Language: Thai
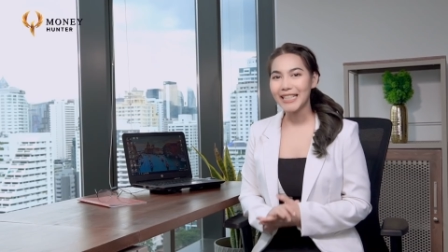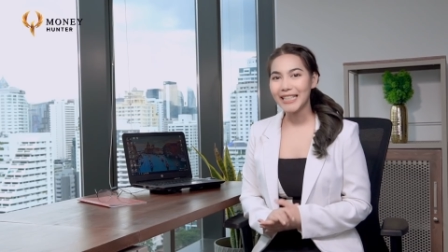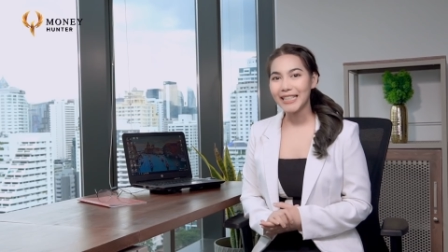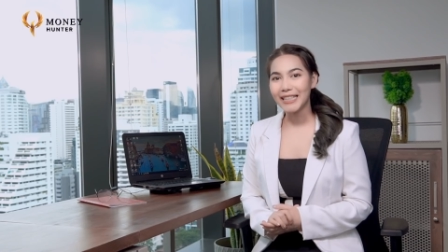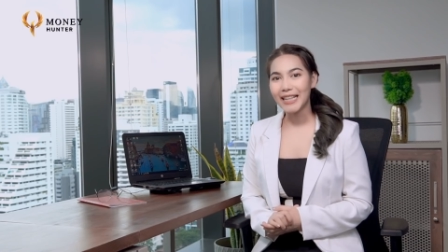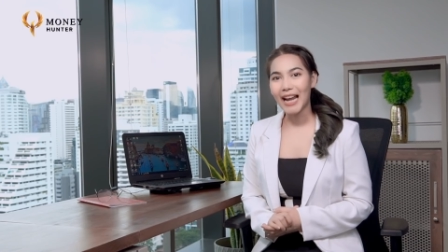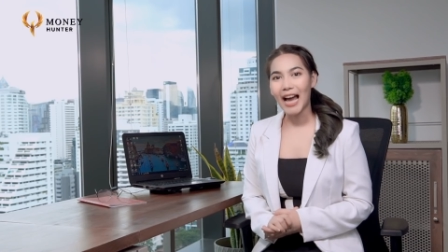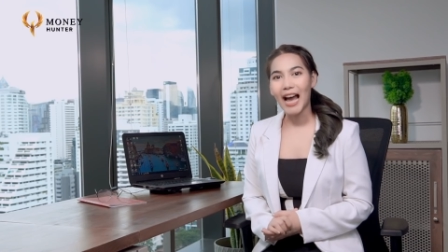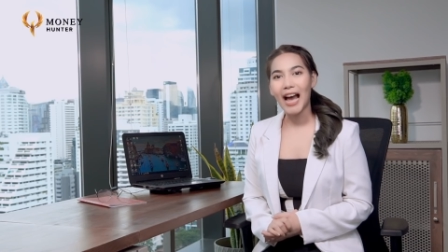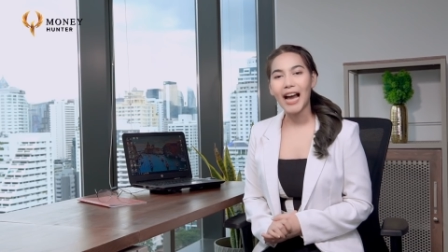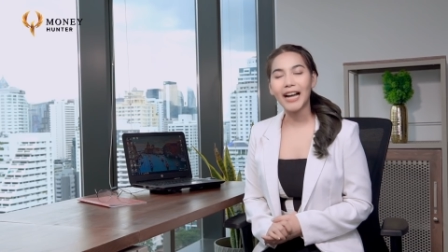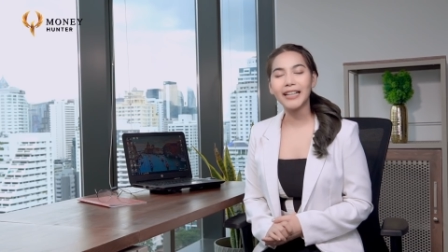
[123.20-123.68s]
อีก
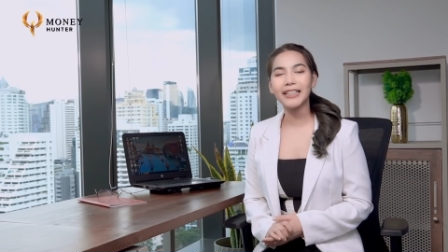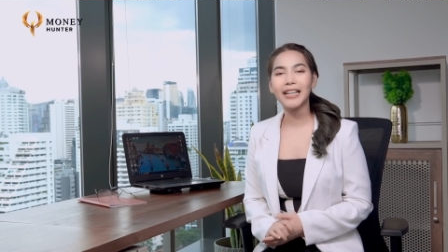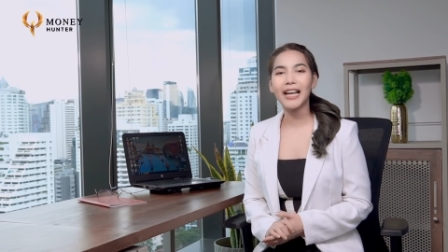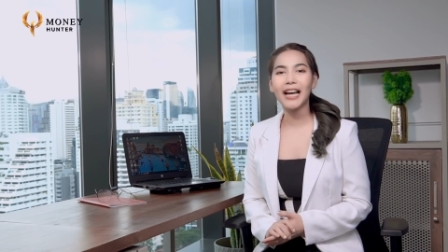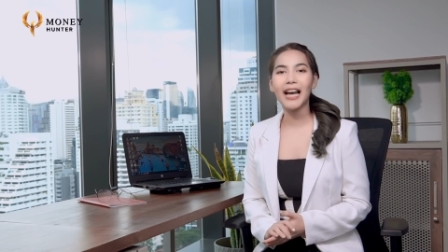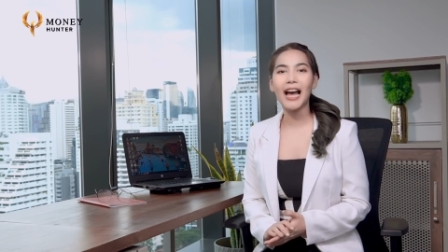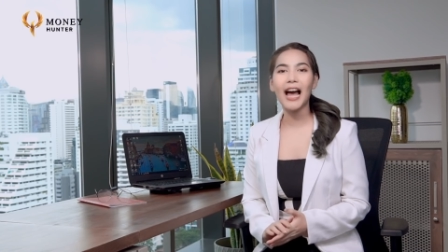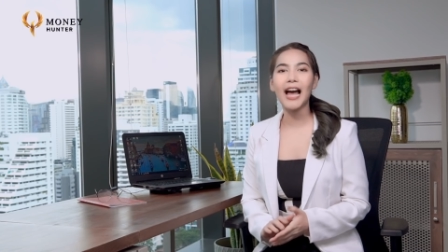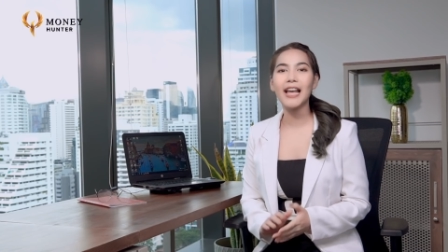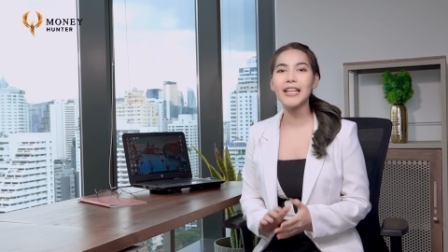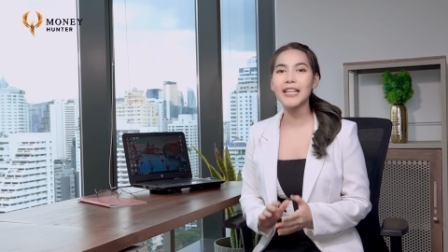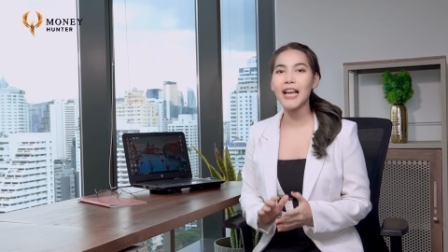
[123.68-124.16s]
ทั้ง
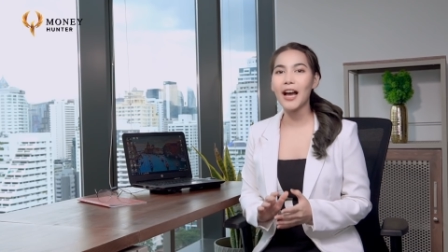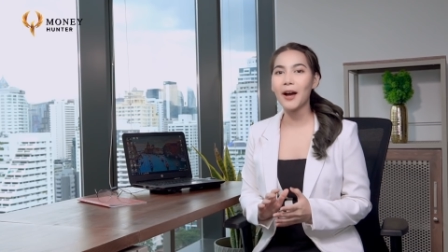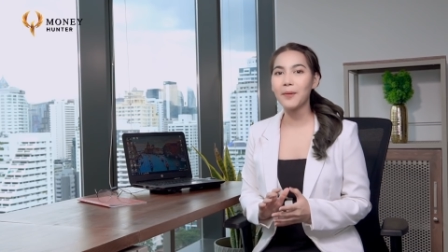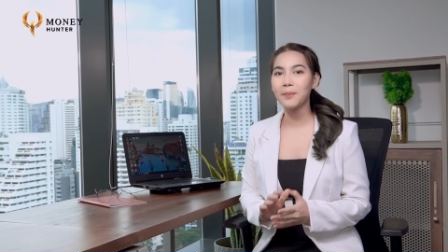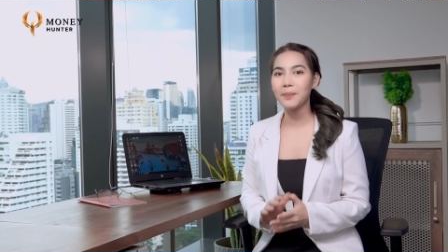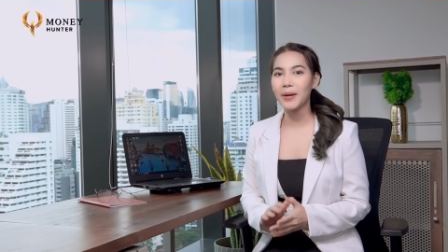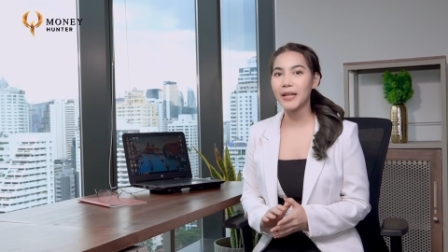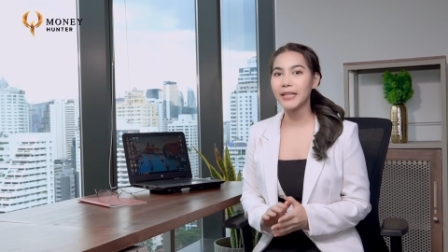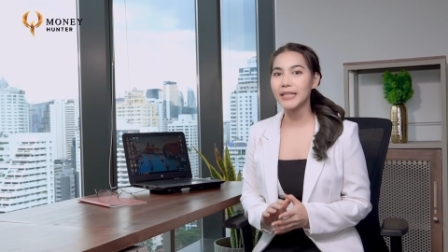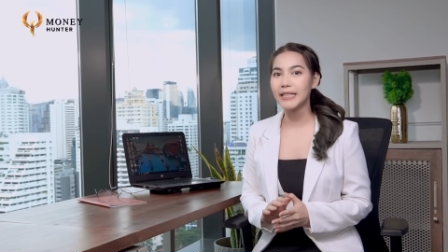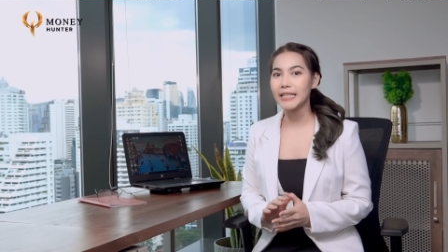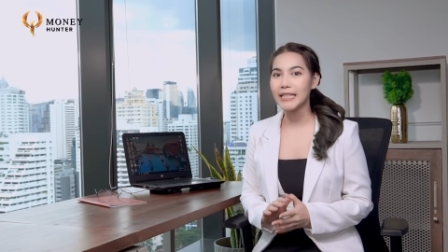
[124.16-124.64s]
นะคะยัง
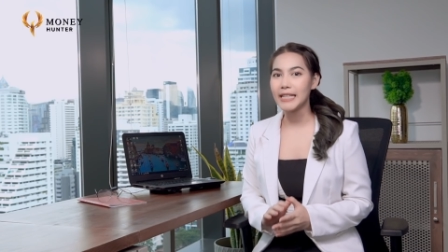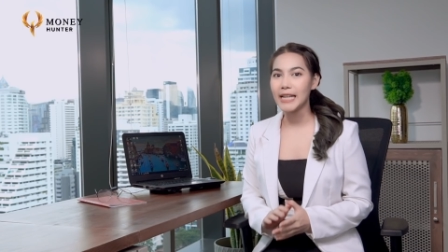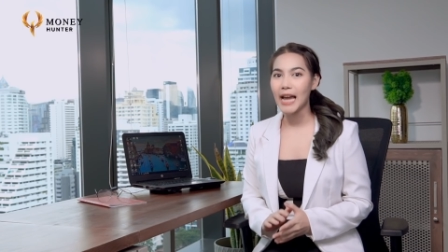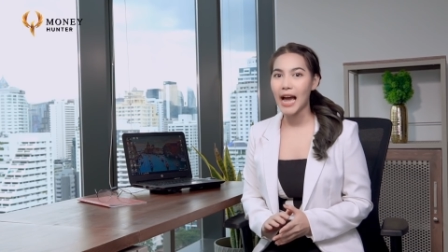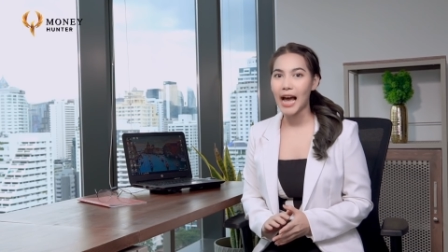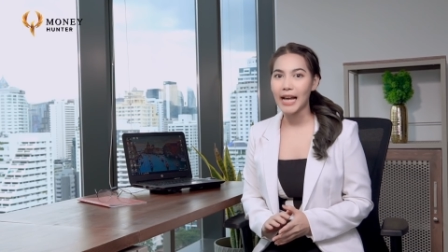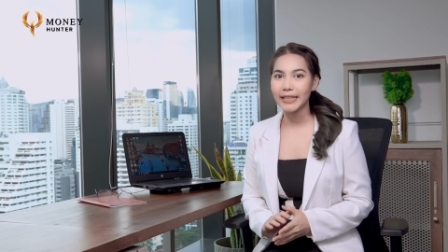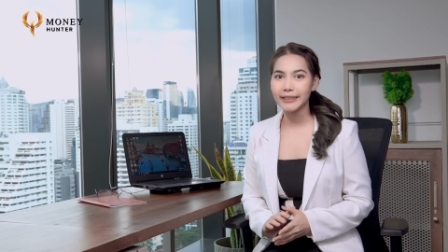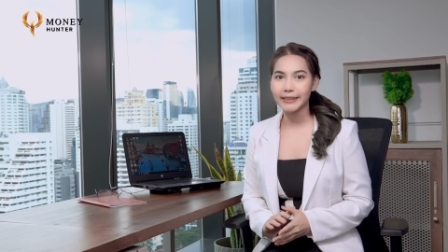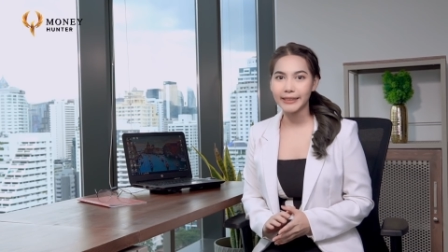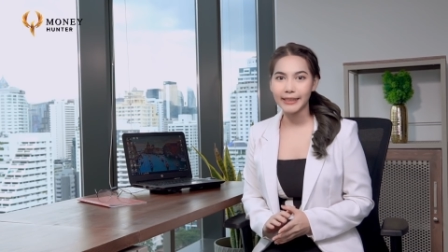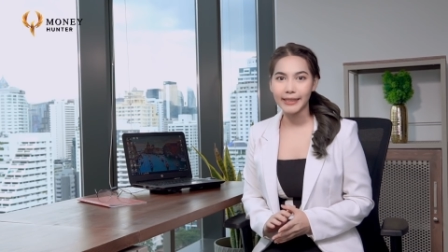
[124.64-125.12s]
เป็น
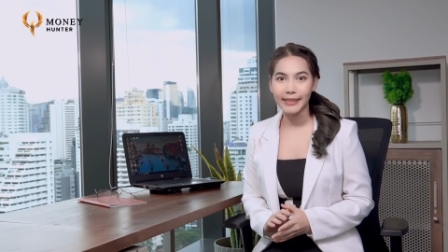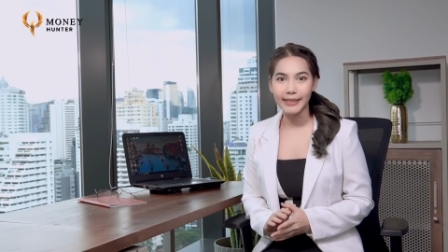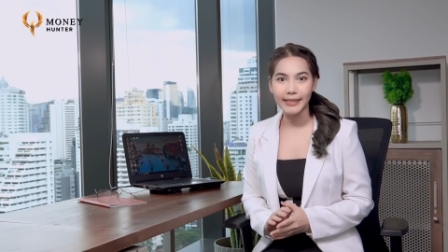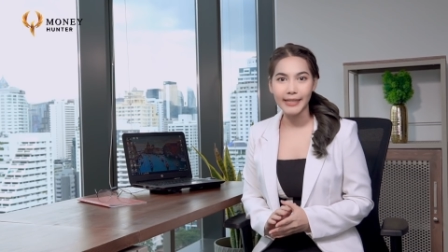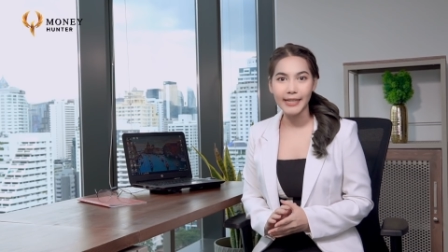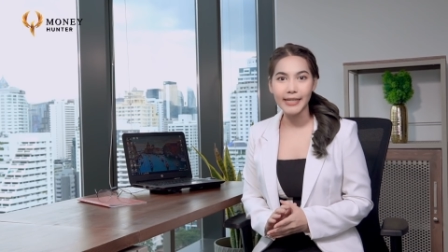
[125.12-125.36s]
ERC